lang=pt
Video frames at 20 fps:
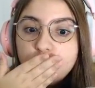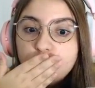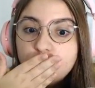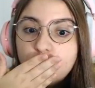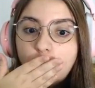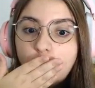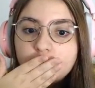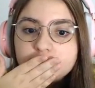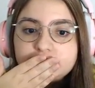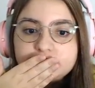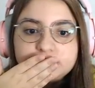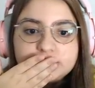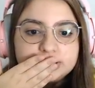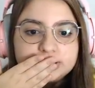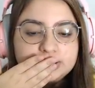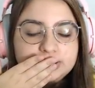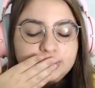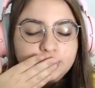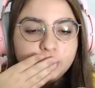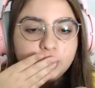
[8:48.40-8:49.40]
Nossa
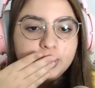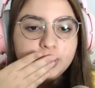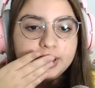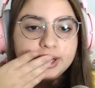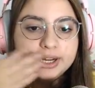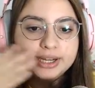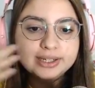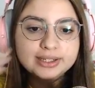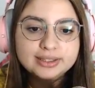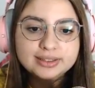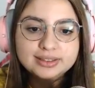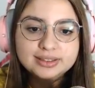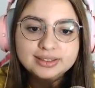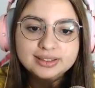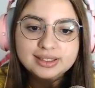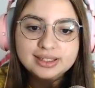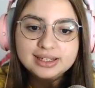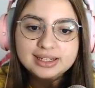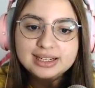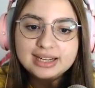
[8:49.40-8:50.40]
senhora!
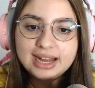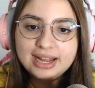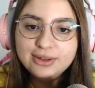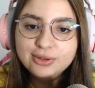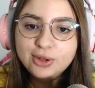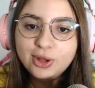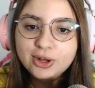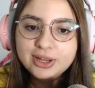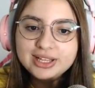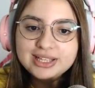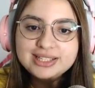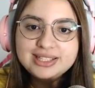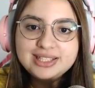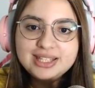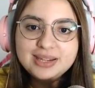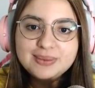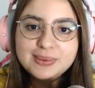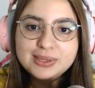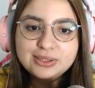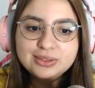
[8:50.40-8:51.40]
Caiu logo em
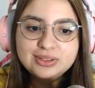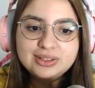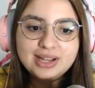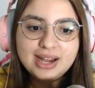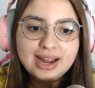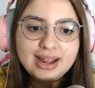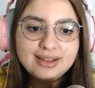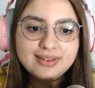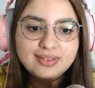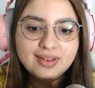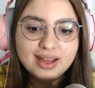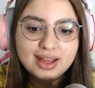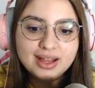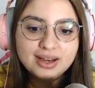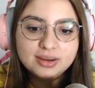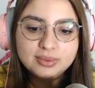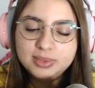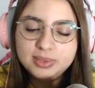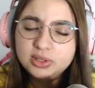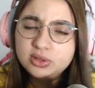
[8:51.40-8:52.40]
cima do trem,
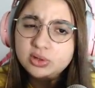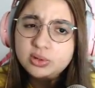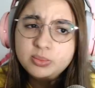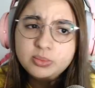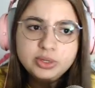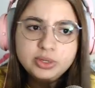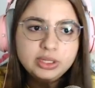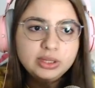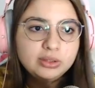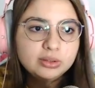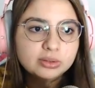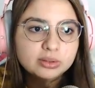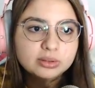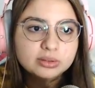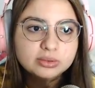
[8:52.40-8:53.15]
velho. Mitou muito.